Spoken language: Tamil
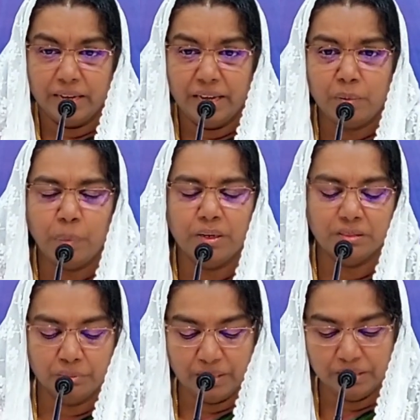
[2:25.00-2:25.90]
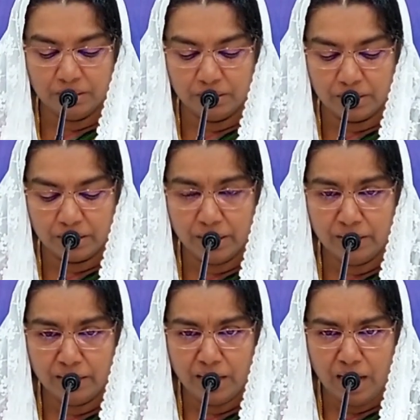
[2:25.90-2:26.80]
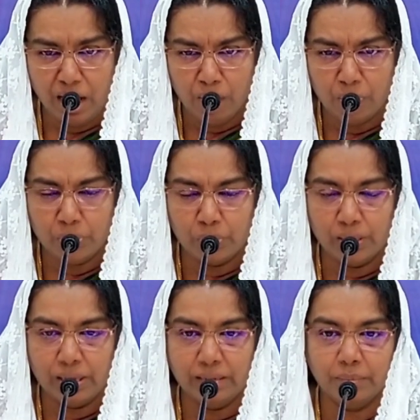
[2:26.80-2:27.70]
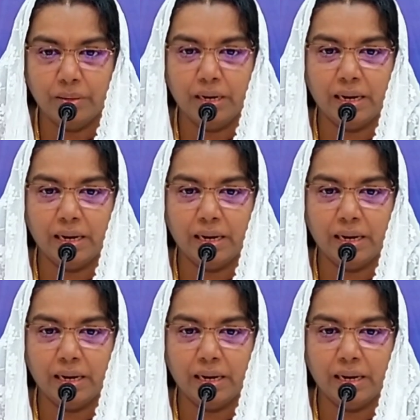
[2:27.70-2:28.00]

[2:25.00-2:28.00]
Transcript: ஏற்படுத்தி வைத்திருக்கிறார் அவருக்குள்ளால நம்ம